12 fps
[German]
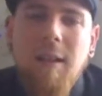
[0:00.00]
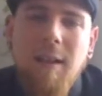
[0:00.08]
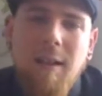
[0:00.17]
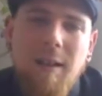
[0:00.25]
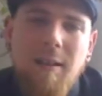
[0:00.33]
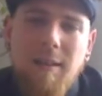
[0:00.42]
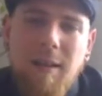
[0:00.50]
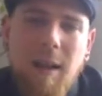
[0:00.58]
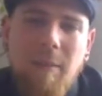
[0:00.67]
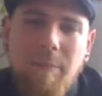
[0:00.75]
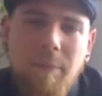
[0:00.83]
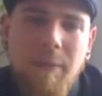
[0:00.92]
äh,
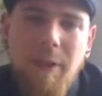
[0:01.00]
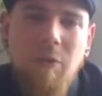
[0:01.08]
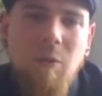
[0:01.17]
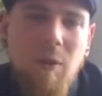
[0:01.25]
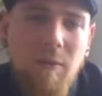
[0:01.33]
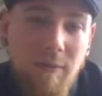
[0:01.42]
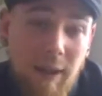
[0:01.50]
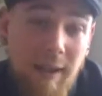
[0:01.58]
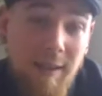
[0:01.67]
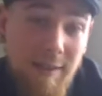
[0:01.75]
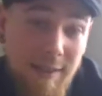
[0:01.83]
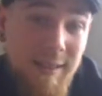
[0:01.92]
ja, nicht nur,
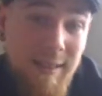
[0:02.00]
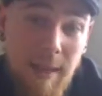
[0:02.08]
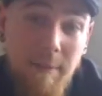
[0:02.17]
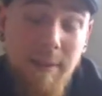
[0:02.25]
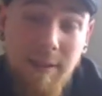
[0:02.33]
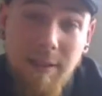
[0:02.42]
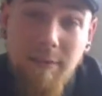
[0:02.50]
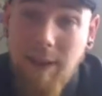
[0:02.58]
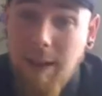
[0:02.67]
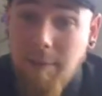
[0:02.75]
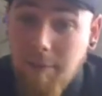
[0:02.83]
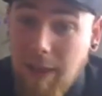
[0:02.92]
weil sie selbst
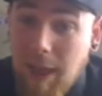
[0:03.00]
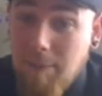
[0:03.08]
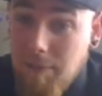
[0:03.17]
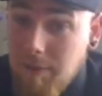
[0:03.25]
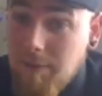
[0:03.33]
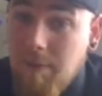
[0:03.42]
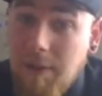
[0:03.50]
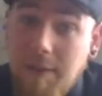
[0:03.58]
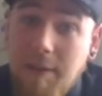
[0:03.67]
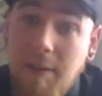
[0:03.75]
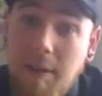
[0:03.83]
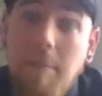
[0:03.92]
Gefallen an dem Treiben finden,
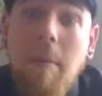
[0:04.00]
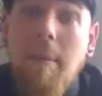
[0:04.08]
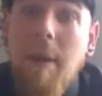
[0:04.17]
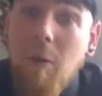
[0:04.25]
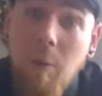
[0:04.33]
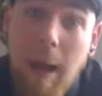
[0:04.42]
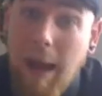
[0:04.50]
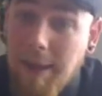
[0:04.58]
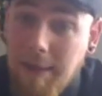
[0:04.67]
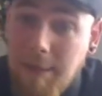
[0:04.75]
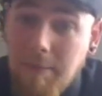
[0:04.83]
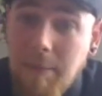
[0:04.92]
was immer mehr
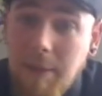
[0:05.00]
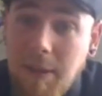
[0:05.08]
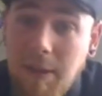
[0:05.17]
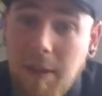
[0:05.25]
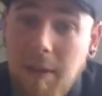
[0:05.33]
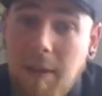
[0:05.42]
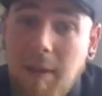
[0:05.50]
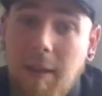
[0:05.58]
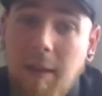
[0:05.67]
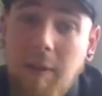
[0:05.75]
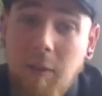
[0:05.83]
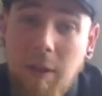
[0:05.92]
überhand nimmt,
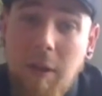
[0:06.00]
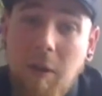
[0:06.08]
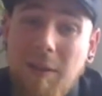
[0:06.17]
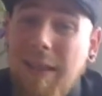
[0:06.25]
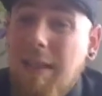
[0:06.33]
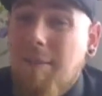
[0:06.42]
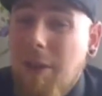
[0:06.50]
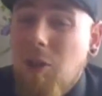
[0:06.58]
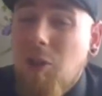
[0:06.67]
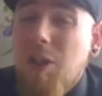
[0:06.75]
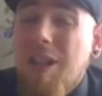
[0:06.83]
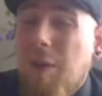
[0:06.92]
äh, sondern auch, da die
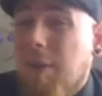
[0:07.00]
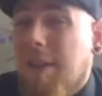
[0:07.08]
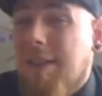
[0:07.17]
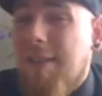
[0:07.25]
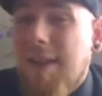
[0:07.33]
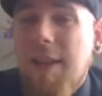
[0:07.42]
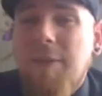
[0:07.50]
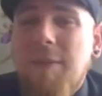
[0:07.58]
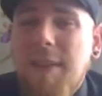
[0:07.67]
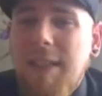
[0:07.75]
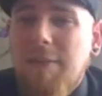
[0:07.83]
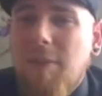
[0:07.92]
Menschen genau das erwarten
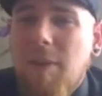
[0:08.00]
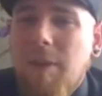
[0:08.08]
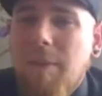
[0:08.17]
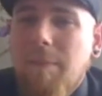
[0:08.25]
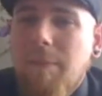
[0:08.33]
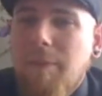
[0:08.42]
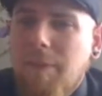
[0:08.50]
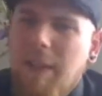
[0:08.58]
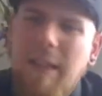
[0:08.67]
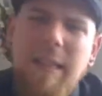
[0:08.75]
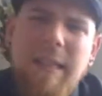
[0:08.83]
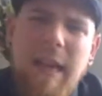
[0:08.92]
und sehen wollen.
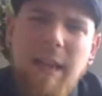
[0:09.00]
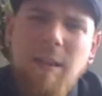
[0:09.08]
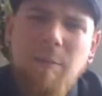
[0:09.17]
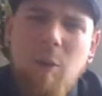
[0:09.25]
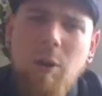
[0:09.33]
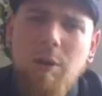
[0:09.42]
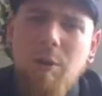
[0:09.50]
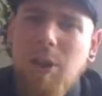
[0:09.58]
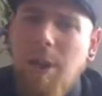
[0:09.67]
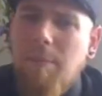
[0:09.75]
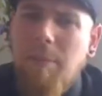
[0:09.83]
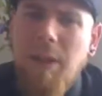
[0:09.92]
Friedlicher
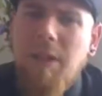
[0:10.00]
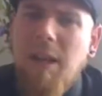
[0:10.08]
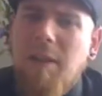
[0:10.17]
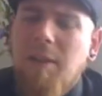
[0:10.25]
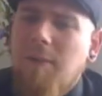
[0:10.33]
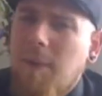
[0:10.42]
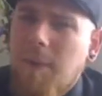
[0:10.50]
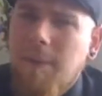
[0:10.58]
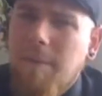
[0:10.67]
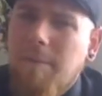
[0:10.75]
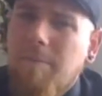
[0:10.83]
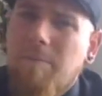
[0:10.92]
Eingeborenenstamm bringt keine
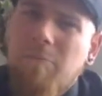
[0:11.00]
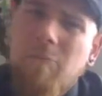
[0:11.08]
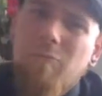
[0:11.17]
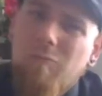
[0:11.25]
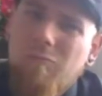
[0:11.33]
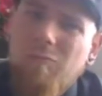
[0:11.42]
Quoten. Hm.